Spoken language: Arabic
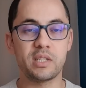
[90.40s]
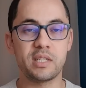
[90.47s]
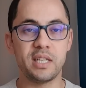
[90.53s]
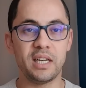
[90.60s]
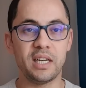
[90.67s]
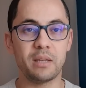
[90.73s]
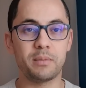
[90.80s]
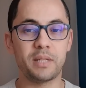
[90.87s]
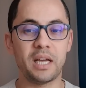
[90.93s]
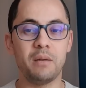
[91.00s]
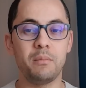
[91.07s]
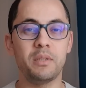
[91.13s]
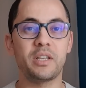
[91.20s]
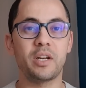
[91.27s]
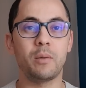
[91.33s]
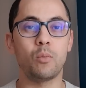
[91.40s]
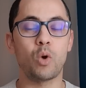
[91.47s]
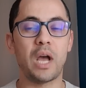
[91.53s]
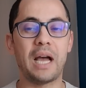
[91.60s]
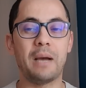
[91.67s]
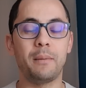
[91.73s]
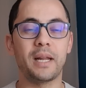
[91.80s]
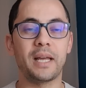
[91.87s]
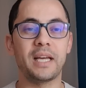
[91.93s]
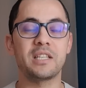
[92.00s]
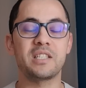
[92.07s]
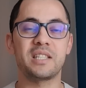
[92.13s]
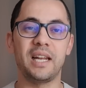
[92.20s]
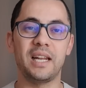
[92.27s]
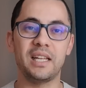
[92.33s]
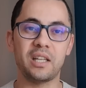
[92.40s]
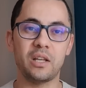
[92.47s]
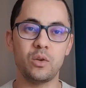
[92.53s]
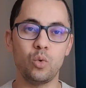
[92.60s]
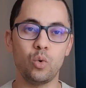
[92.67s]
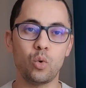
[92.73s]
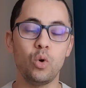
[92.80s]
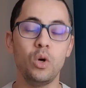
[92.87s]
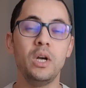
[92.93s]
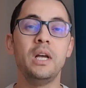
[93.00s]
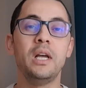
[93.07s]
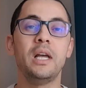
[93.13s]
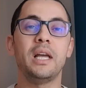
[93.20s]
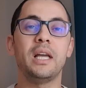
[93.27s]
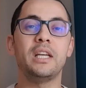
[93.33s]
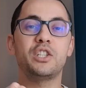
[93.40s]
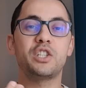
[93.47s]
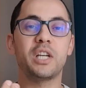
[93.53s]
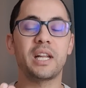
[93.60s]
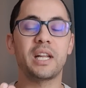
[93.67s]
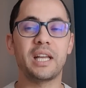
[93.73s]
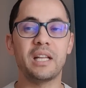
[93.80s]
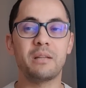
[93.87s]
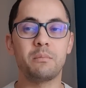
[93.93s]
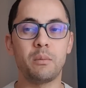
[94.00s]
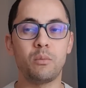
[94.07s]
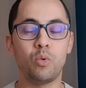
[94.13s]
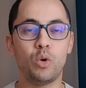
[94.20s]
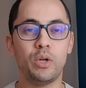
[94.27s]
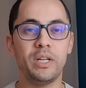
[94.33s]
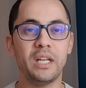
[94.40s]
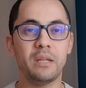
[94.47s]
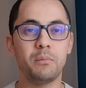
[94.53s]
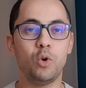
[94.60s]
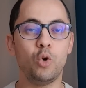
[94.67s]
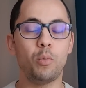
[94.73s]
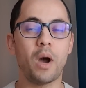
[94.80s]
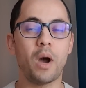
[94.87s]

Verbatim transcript: السعر بتاع المتر المكعب الغاز 3 يورو الشركات ممنوع ان هي تبيعه